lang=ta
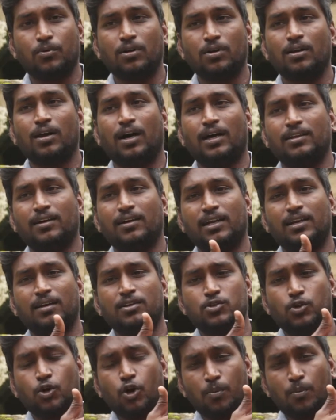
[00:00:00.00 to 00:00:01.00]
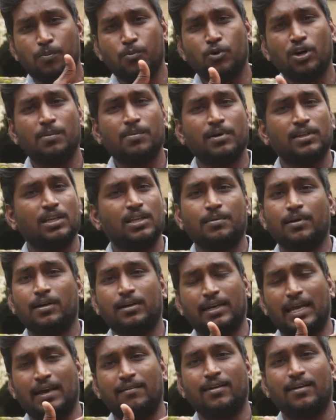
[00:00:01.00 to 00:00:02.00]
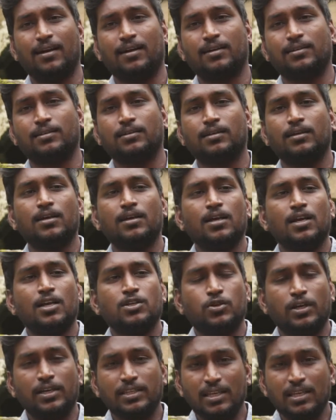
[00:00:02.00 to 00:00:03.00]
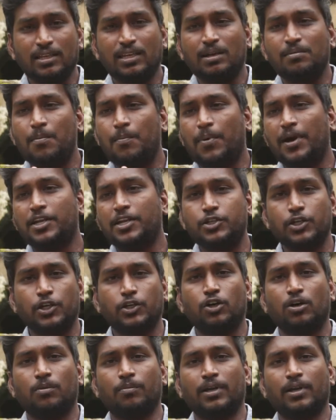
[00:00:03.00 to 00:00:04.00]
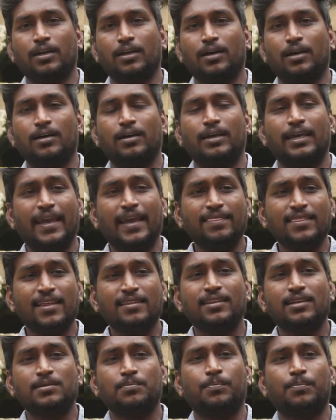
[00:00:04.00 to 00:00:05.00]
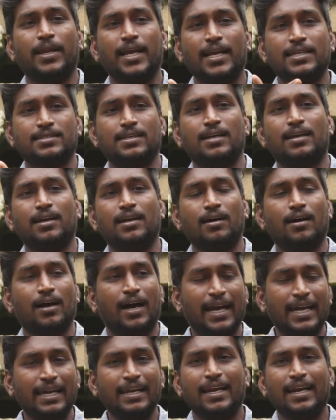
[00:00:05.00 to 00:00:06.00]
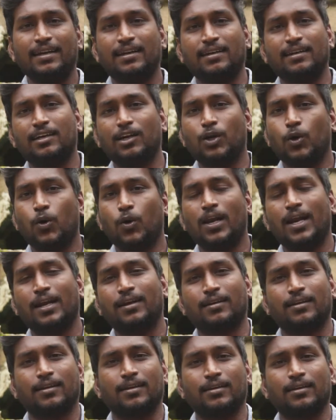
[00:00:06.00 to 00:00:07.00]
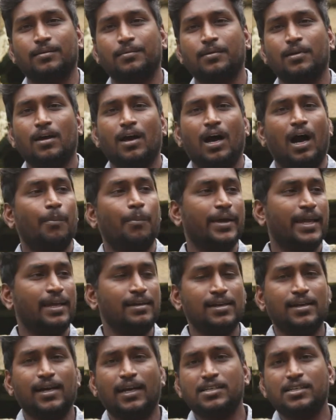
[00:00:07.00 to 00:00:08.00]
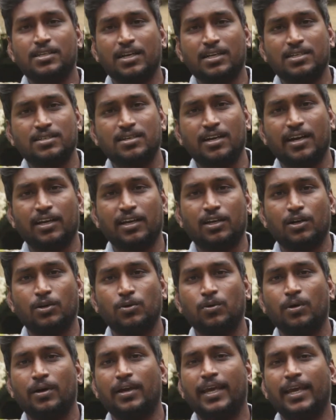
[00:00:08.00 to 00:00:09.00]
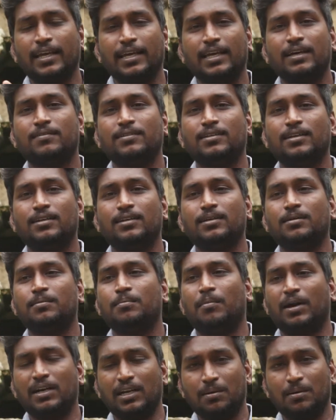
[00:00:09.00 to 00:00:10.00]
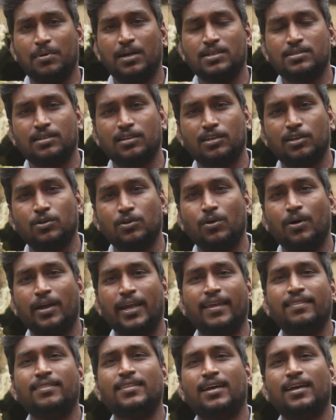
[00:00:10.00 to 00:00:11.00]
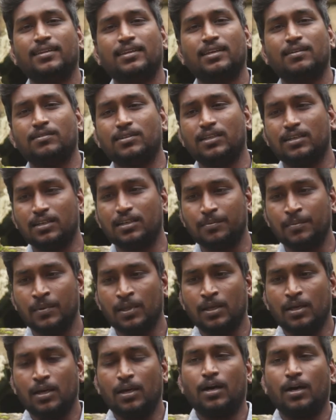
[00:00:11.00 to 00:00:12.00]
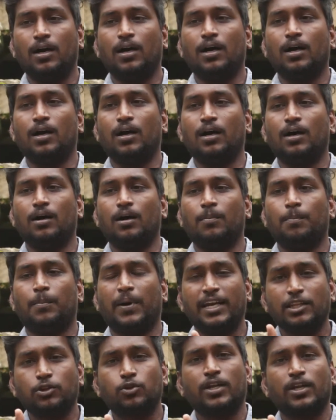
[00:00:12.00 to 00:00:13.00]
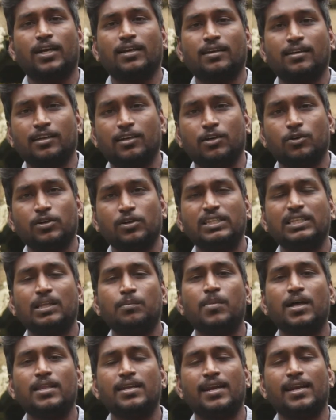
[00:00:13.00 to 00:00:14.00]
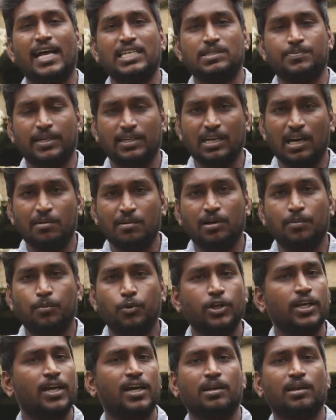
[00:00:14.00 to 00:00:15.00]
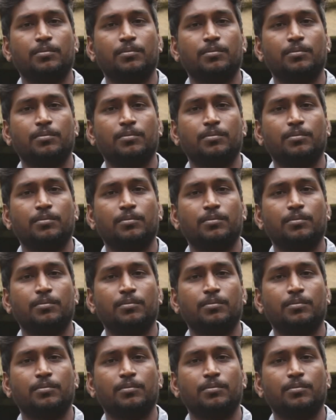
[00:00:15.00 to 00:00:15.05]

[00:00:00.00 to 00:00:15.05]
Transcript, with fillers: புல் அது ஸ்லோப் மூலமாக தான் நமக்கு ட்ராவல் ஆகுது ஸோ இதை நம்ம படிச்சுக்கிட்டோம் அப்படின்னா எந்தெந்த பிளேஸ்லலாம் ஹைலேண்ட் இருக்குது லோலேண்ட் இருக்குது அப்போ எங்கே கன்ஸ்ட்ரக்ஷன் நடக்கணும் எங்கே வந்துட்டு மண்டபாஸ் இருக்கணும் எந்த இடத்துல வந்துட்டு படித்துறைகள் இருக்கணும் இந்த மாதிரியான ஆஸ்பெக்ட்லாம் நமக்கு புரிய